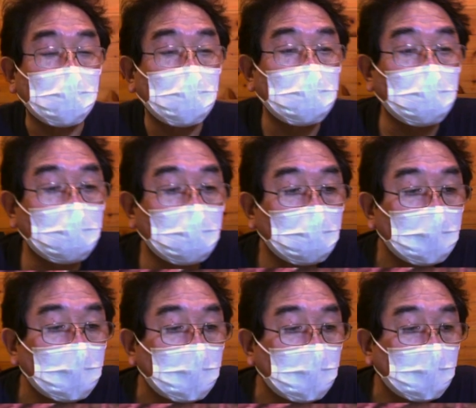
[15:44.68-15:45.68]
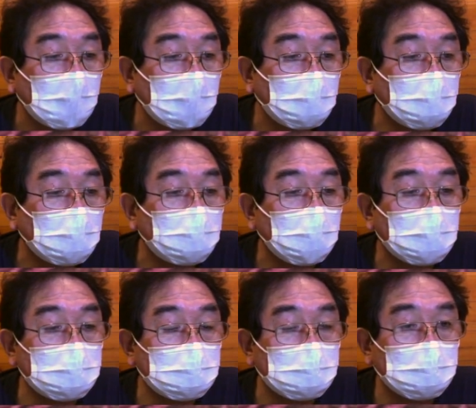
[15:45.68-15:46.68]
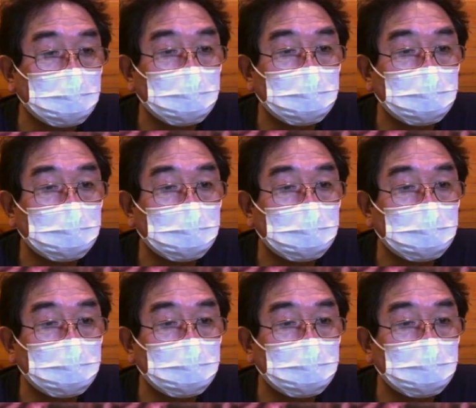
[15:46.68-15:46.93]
な、なんか、南会津